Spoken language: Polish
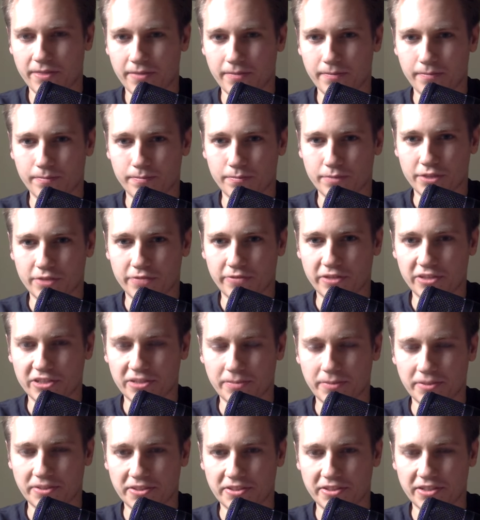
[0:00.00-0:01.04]
mm, przetwarza
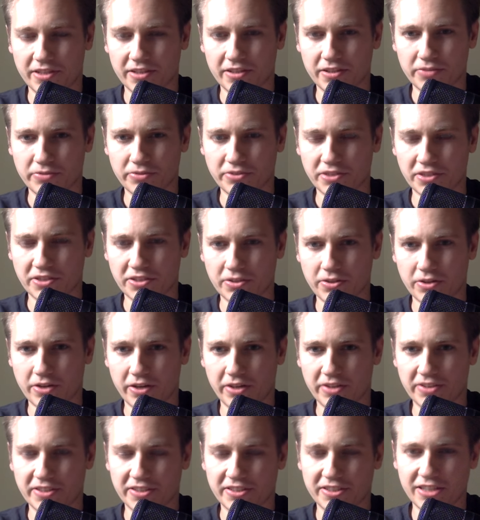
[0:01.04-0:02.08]
masę danych związanych z
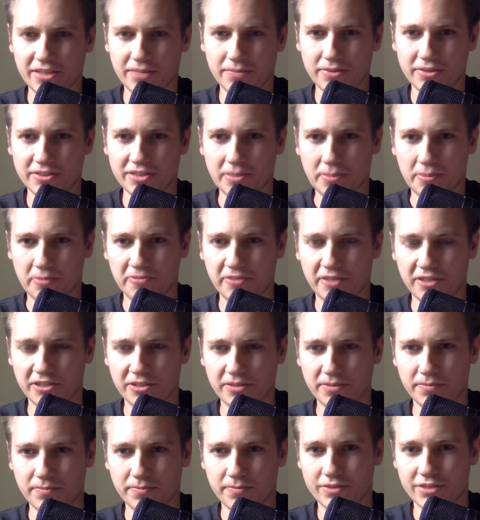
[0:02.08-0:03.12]
lokalizacjami, z
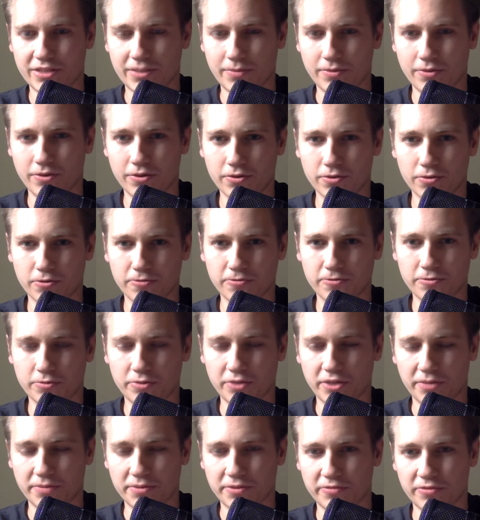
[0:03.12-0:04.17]
zamawianiem samochodów,
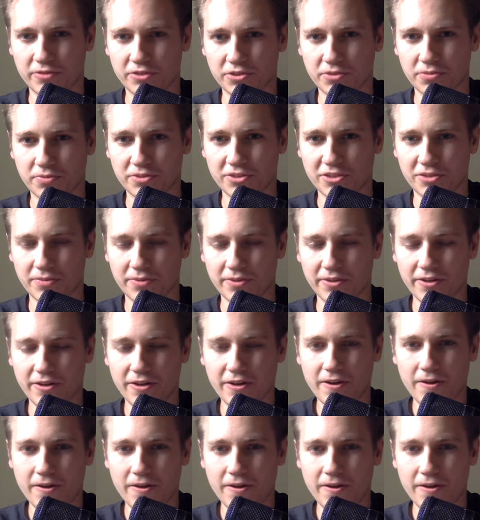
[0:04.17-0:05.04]
które przewożą osoby,